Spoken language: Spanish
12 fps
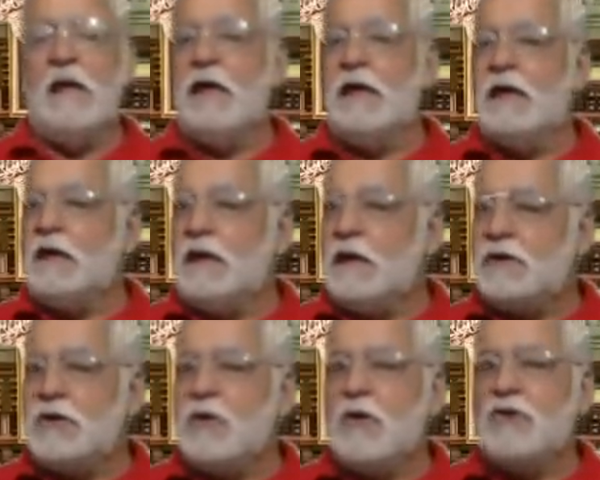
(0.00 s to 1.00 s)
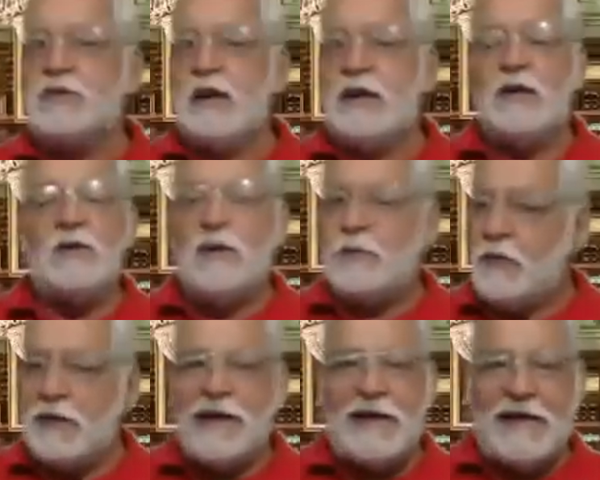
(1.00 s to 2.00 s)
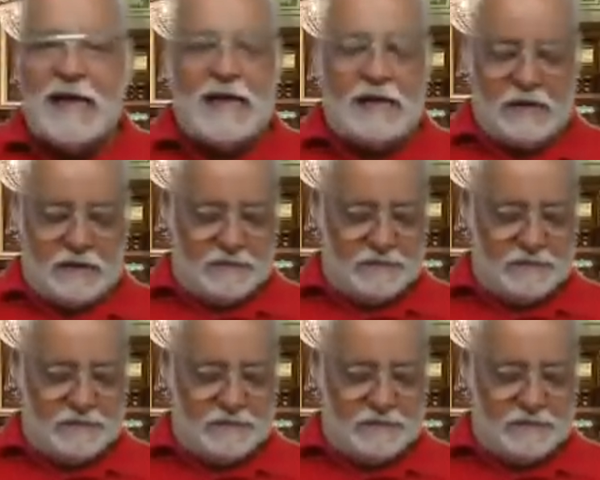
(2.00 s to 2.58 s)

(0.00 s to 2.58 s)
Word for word: eh, son cosas que no se pueden creer.